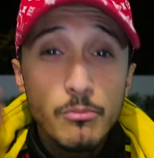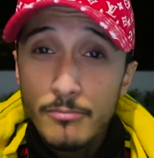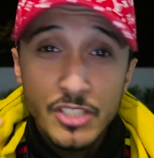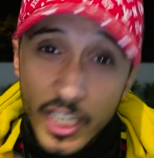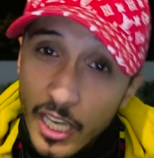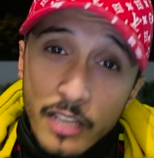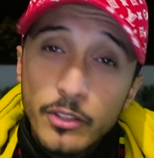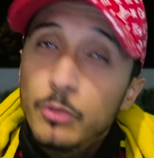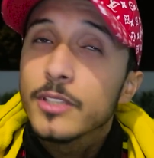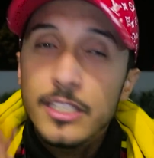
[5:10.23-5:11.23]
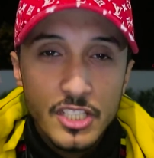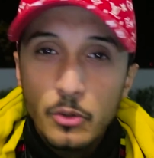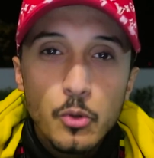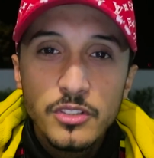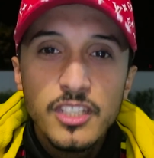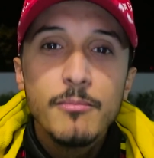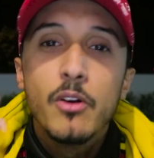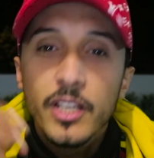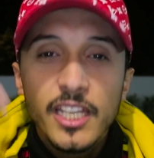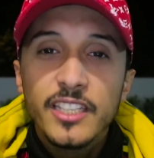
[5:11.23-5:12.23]
ماشي غير 2018 غتكون ديما
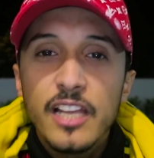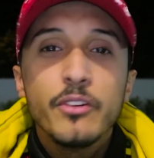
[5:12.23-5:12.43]
ولكن هاد